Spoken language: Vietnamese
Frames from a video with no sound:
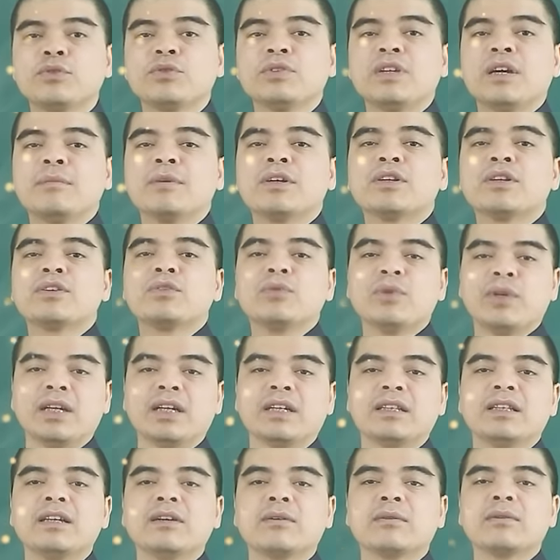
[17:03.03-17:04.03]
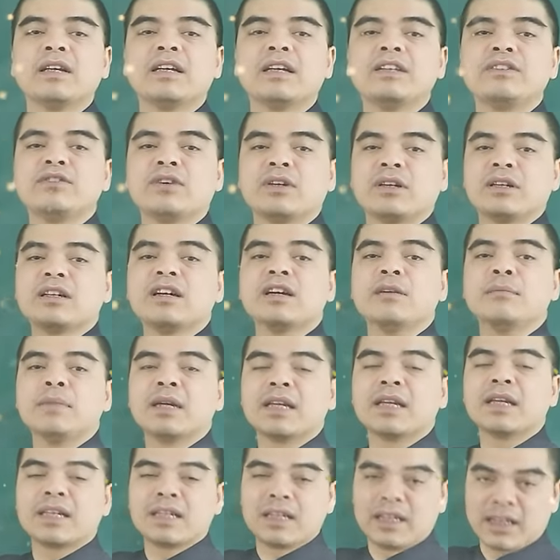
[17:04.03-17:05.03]
chủ nhà mệnh thủy thì cũng nên chọn người
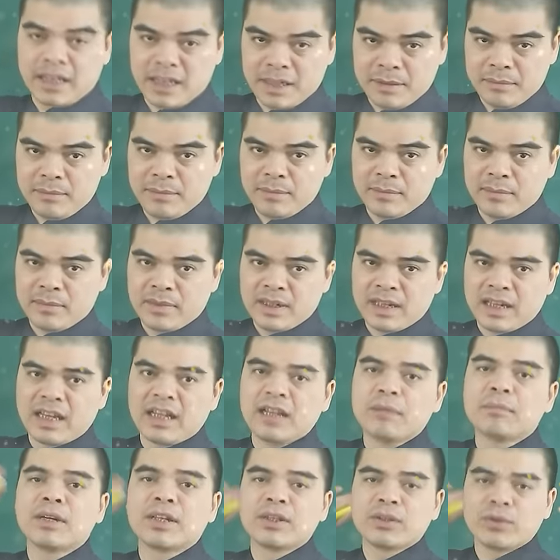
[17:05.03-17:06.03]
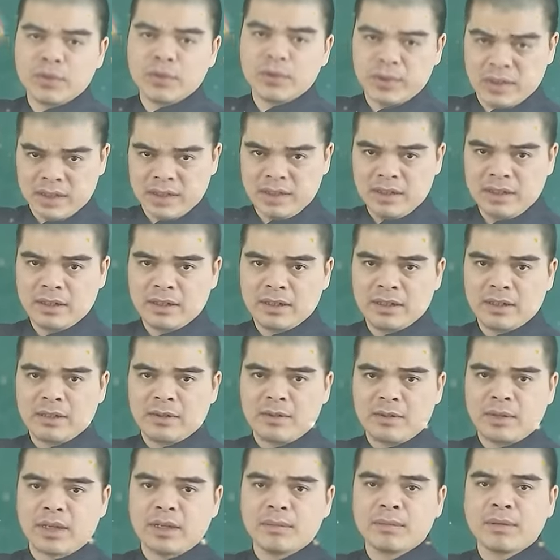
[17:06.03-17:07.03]
mệnh kim hay là mệnh thủy
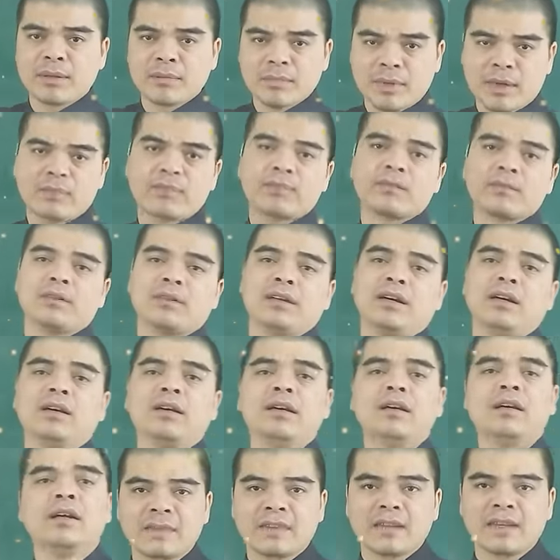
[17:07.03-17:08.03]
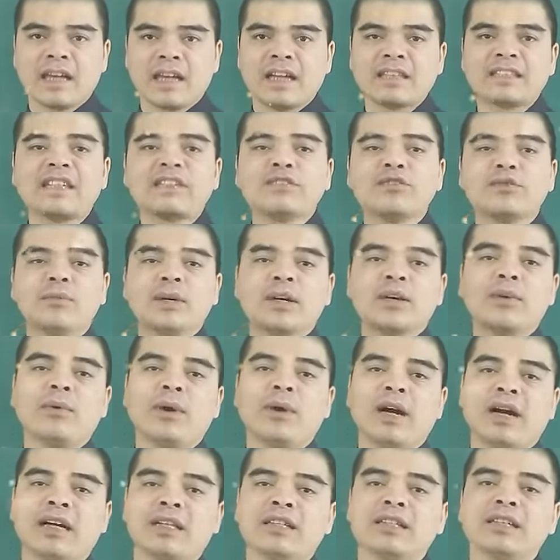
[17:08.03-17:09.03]
hoặc là mệnh mộc đó à, gia chủ mệnh
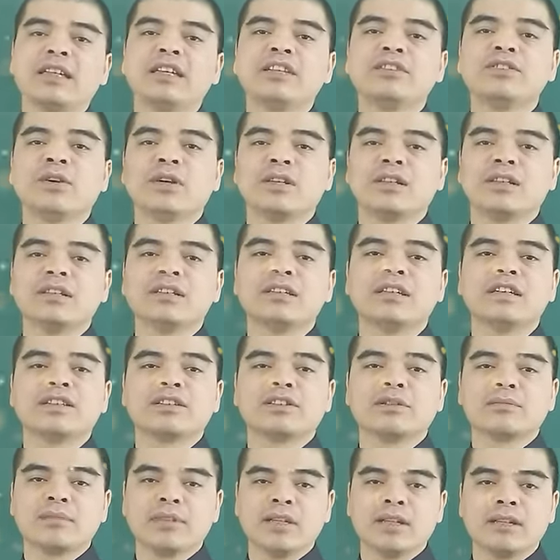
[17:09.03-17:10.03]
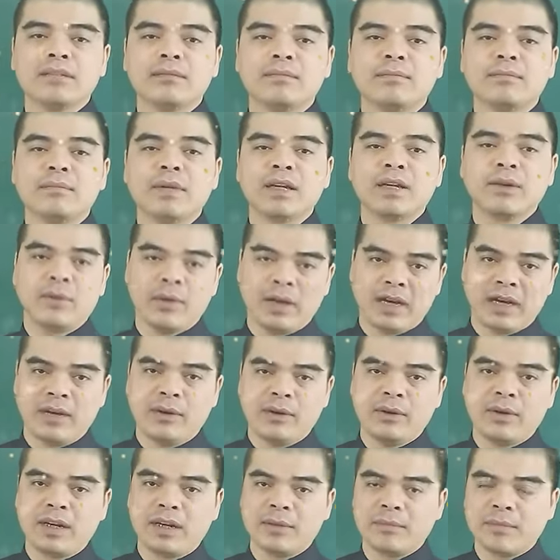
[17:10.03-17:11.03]
hỏa thì nên chọn những người sông đất mệnh hỏa
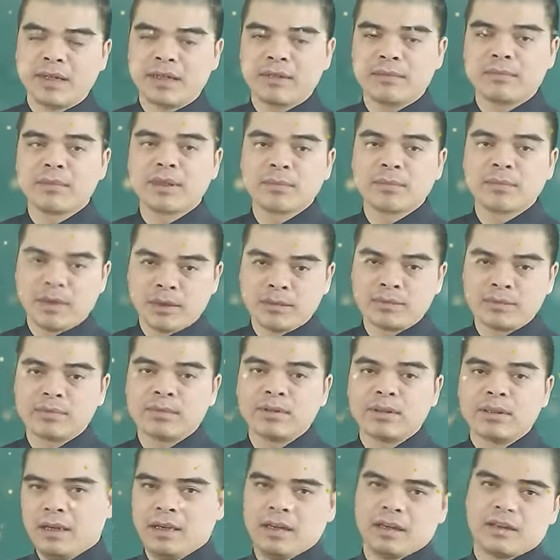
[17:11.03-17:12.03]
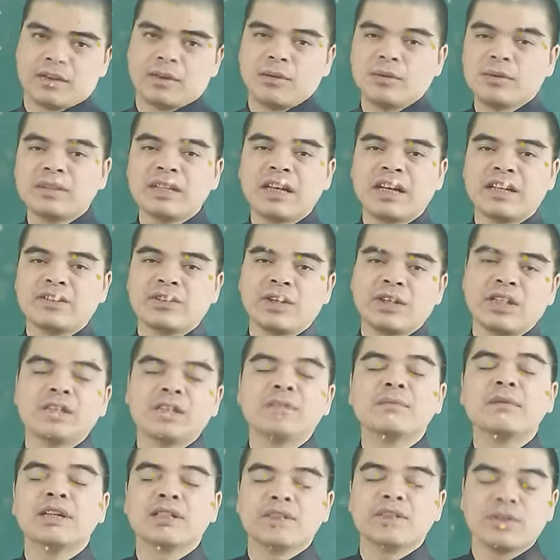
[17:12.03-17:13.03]
hoặc là mệnh mệnh mộc à, cũng có thể chọn
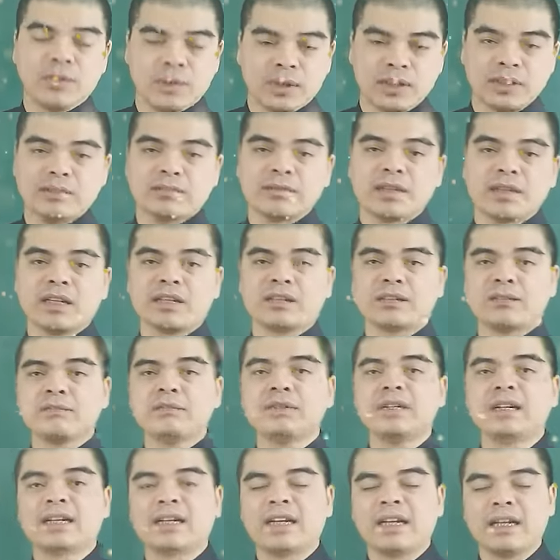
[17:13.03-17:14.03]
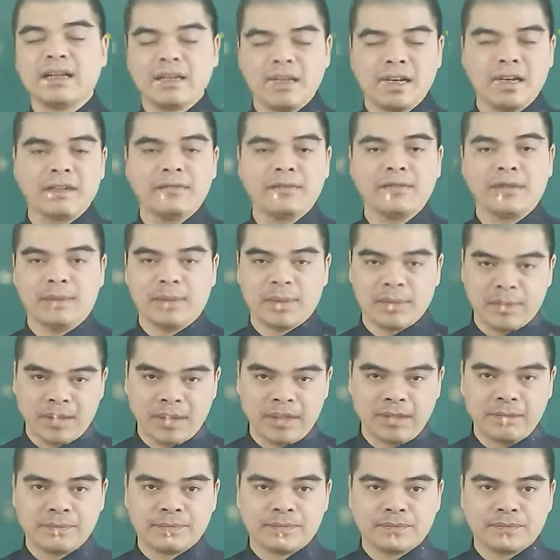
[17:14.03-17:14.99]
những mệnh thổ để sông đất cũng được cắt lợi và may mắn